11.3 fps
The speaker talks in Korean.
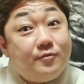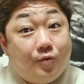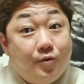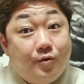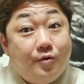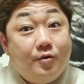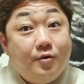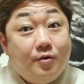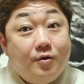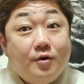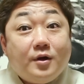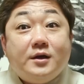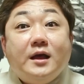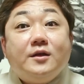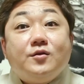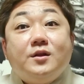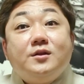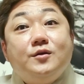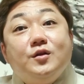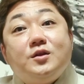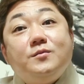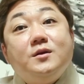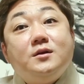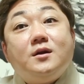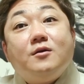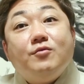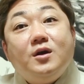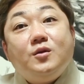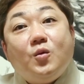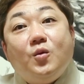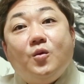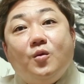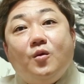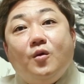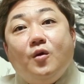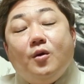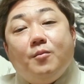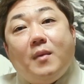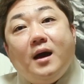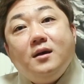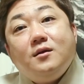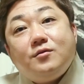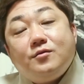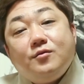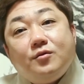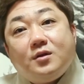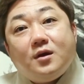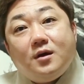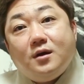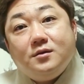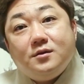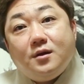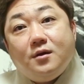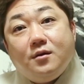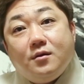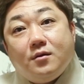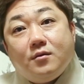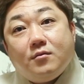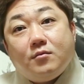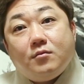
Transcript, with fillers: 또. 그러니까 어쨌든. 그러니까 예전에는 열심히 일 하고 해도 네, 네, 마이너스 형태가 가는데 아...